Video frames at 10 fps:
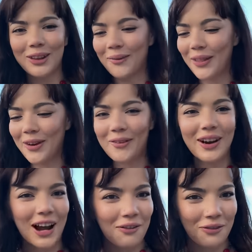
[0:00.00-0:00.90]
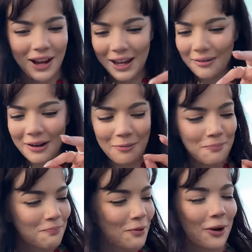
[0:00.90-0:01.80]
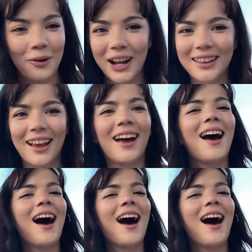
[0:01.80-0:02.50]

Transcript: tomándome un café y unas croquetas.